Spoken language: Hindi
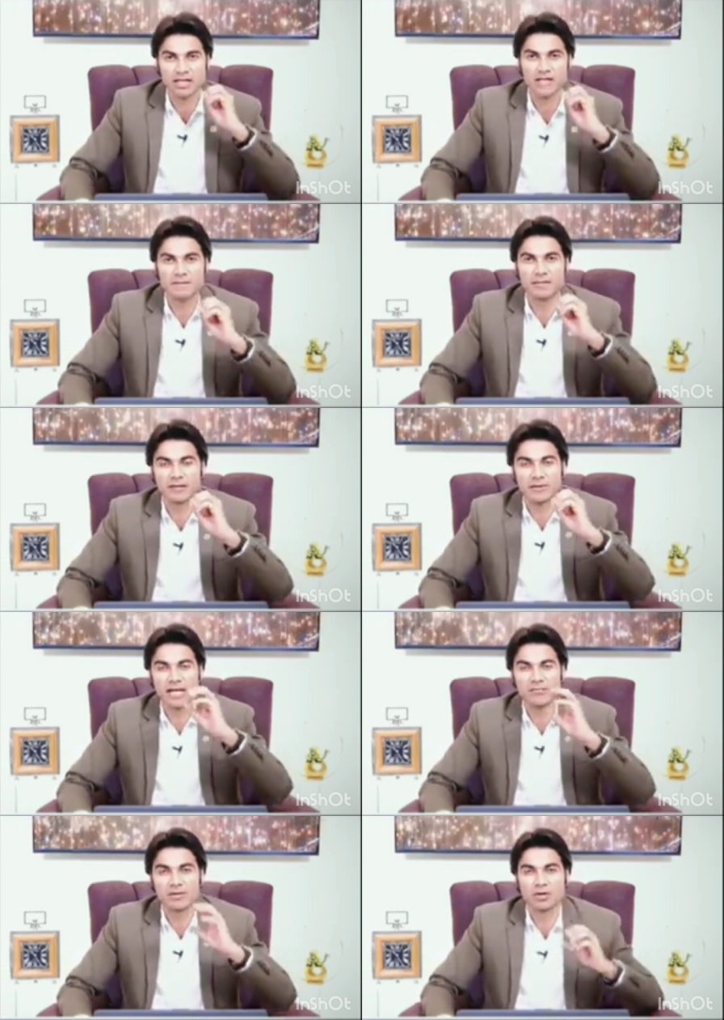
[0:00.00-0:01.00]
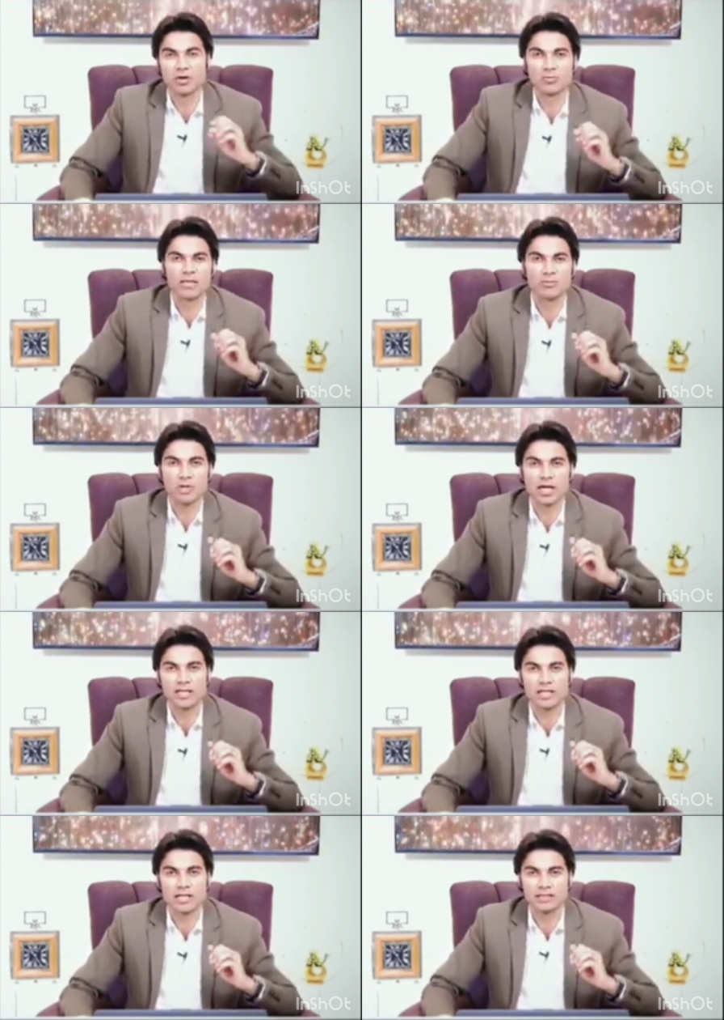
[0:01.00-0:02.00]
हाय कहीं मेरे बारे में लोग मेरी
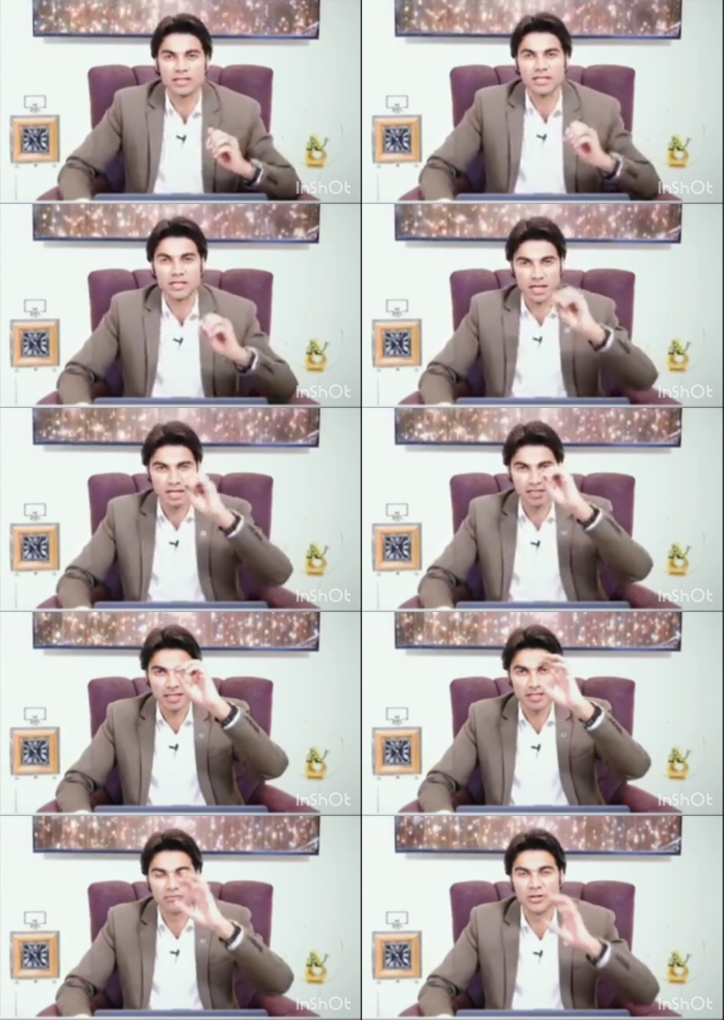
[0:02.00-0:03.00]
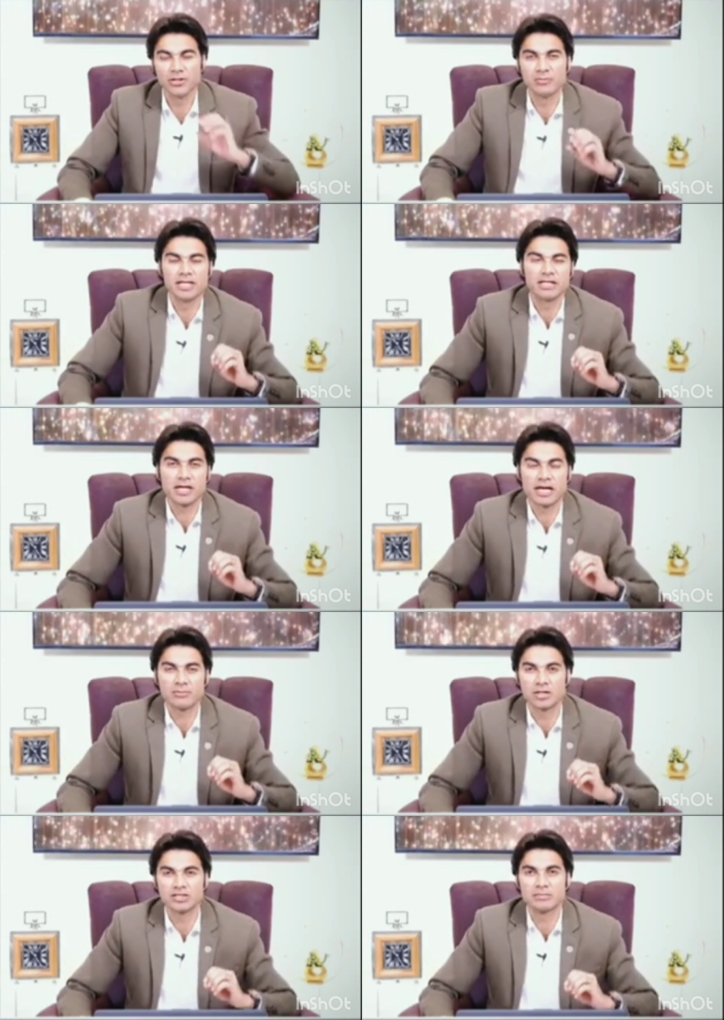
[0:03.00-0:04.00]
बुराई ना कर दें हाय कहीं वीडियो मेरी
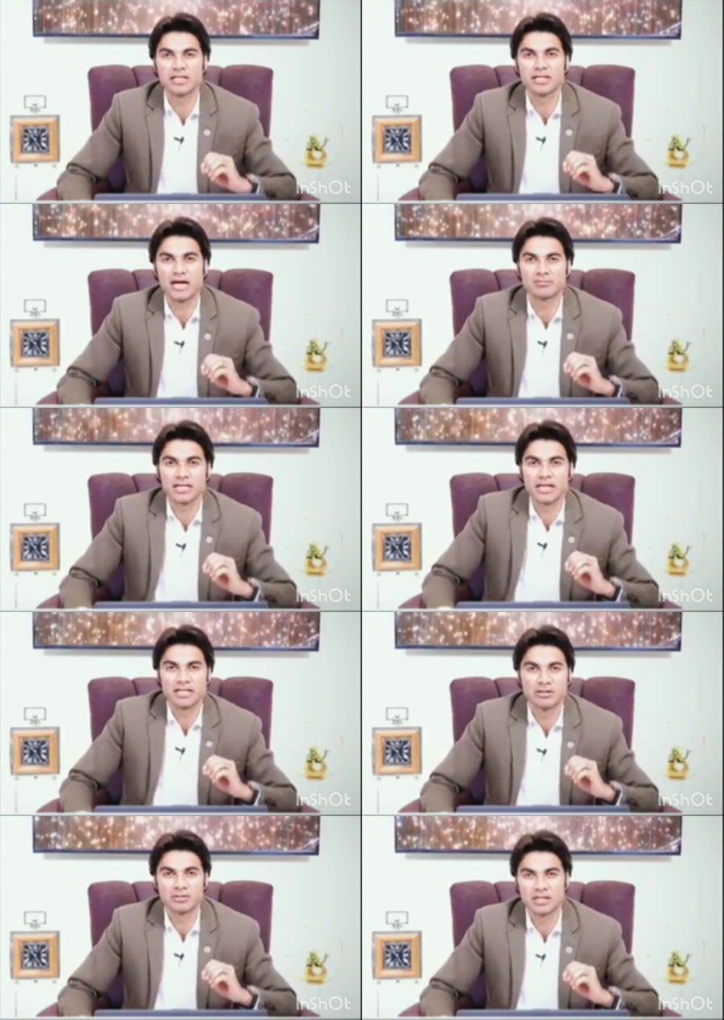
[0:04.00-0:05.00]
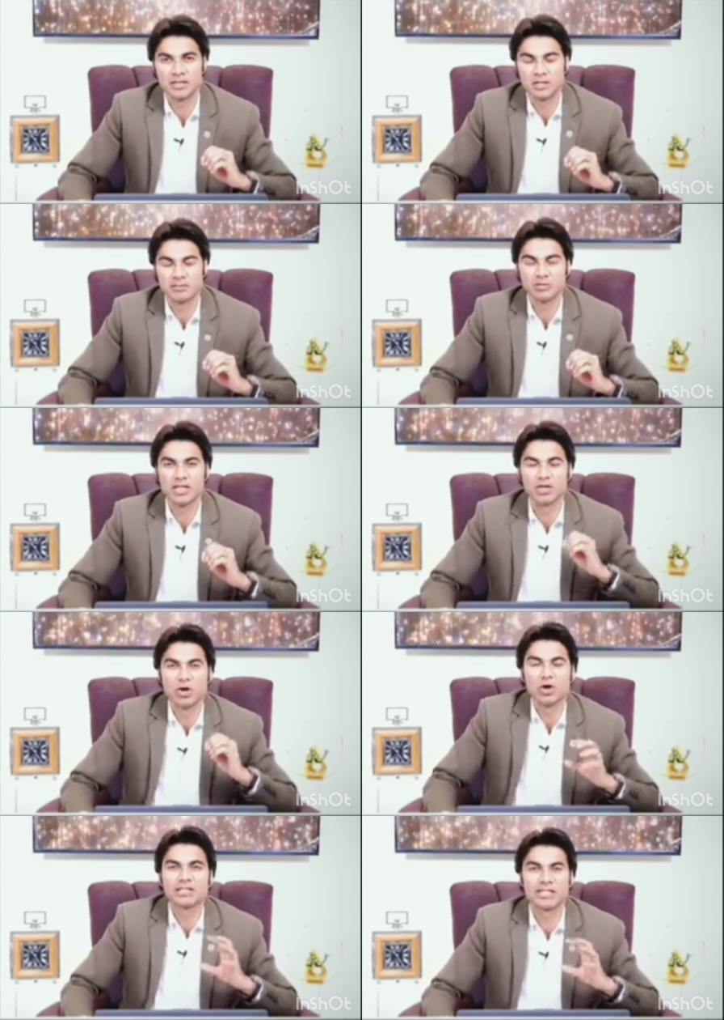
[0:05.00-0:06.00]
खराब ना हो जाए मेरी नाम धराई ना हो जाए मुझे
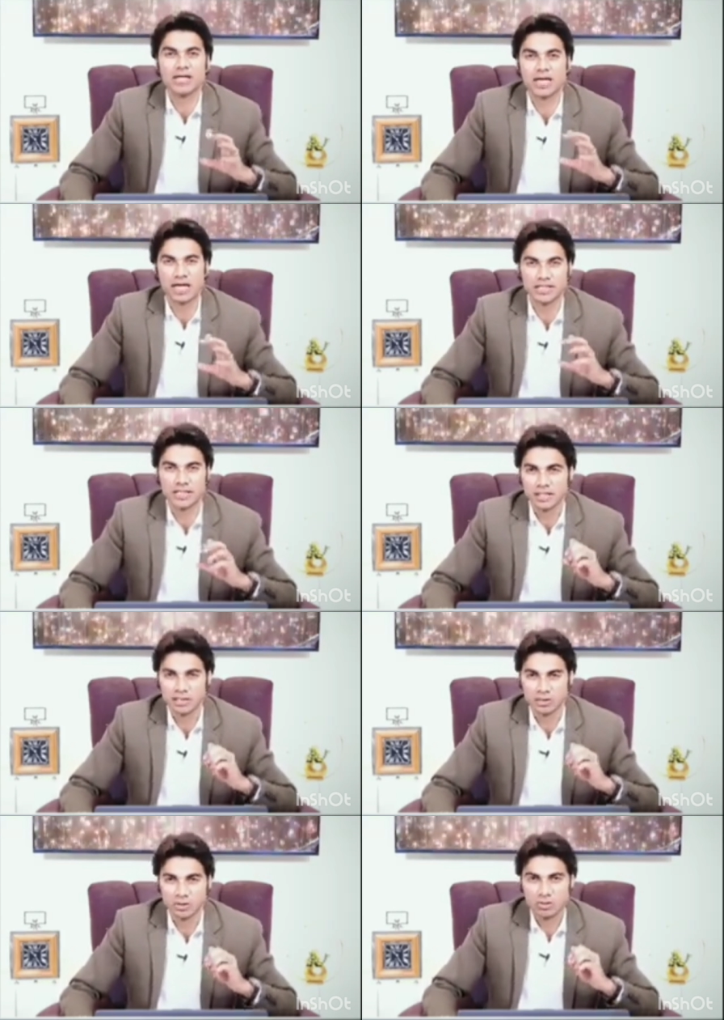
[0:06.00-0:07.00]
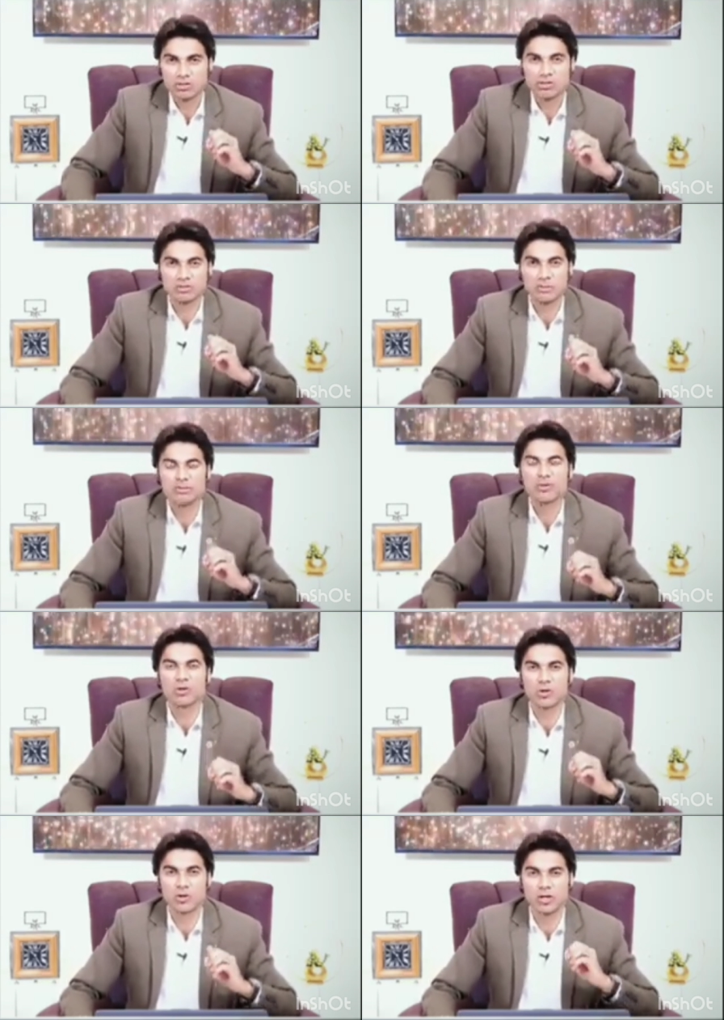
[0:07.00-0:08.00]
लोग ये ना कह दें तो उसी समय मैं
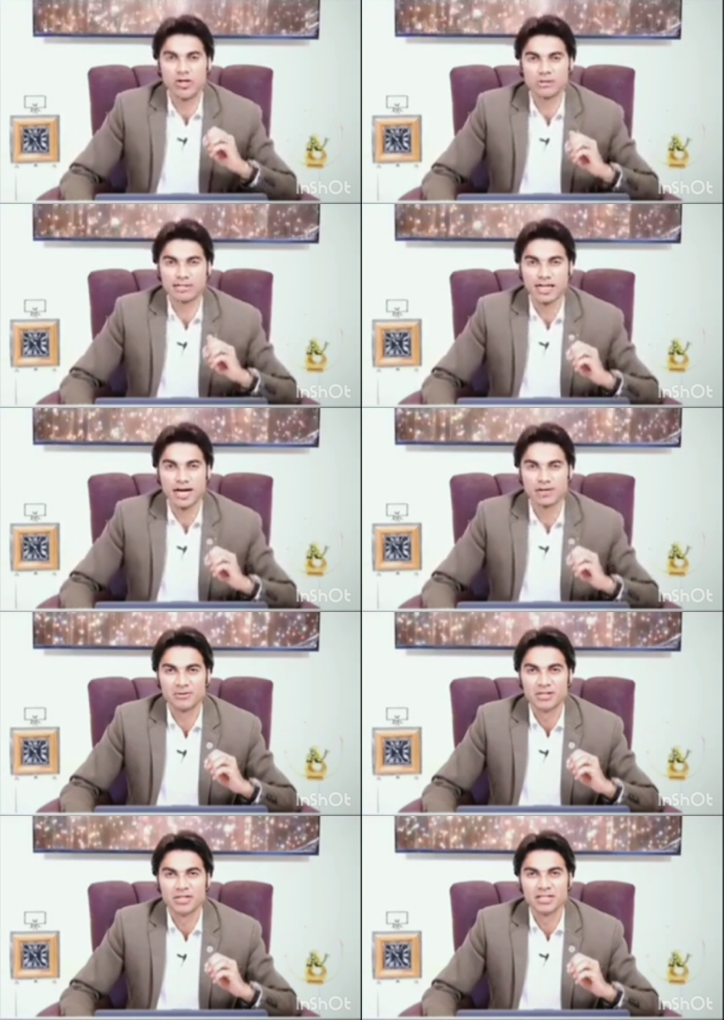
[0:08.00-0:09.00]
उन लोगों के लिए बता रहा हूं